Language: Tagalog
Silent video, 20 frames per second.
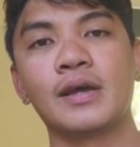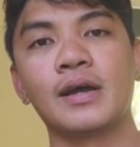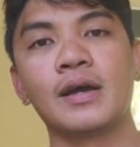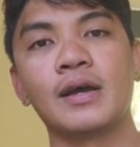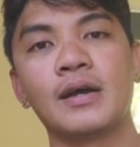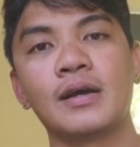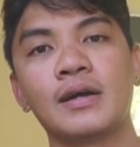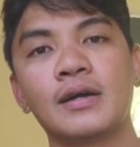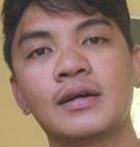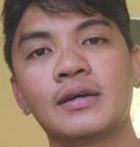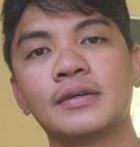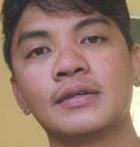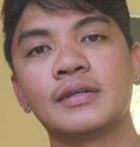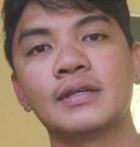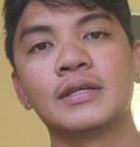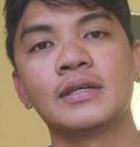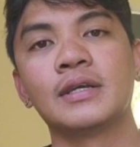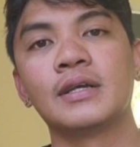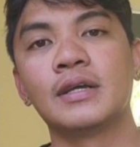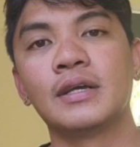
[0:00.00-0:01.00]
uh,
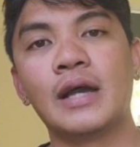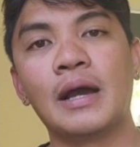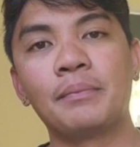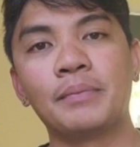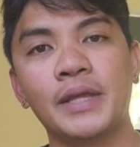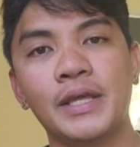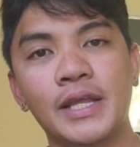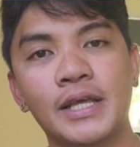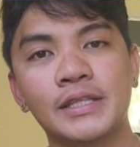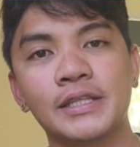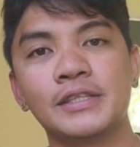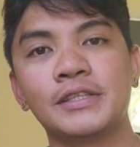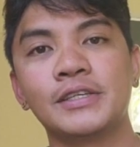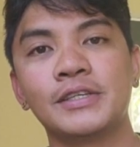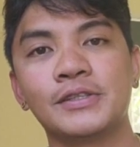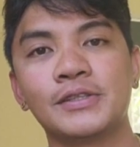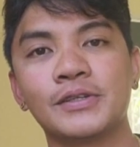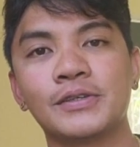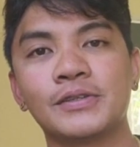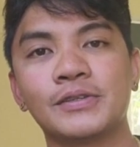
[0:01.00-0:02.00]
apply natin
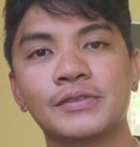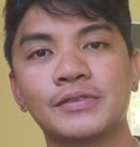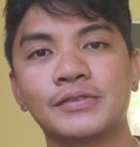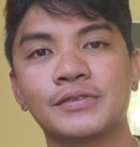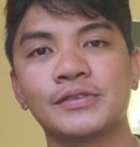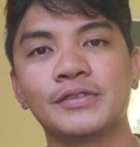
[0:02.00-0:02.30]
dito.